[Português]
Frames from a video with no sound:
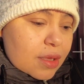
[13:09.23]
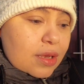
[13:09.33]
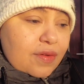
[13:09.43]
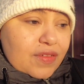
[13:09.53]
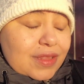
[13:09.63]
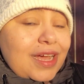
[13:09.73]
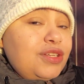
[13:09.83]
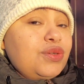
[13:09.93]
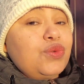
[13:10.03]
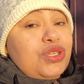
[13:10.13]
na
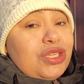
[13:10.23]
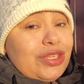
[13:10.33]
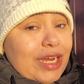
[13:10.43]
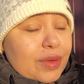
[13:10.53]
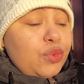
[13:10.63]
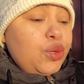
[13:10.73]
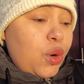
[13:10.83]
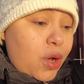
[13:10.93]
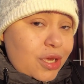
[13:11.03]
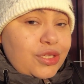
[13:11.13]
verdade no extremo
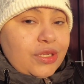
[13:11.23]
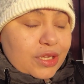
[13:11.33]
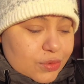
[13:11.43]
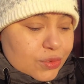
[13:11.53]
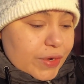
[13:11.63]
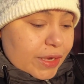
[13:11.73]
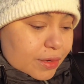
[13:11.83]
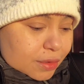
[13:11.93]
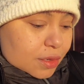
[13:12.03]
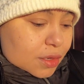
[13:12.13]
norte da
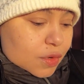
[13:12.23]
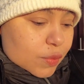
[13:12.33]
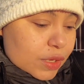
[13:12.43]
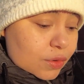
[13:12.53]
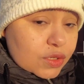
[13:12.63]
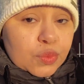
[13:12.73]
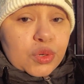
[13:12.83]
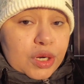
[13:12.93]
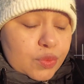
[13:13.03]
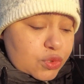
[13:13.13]
Noruega, que nós
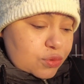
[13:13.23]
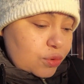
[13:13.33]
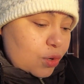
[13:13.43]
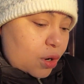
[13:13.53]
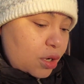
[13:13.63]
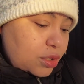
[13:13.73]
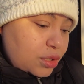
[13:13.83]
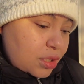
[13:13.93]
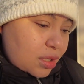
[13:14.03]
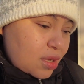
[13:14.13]
moramos no
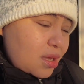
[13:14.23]
norte,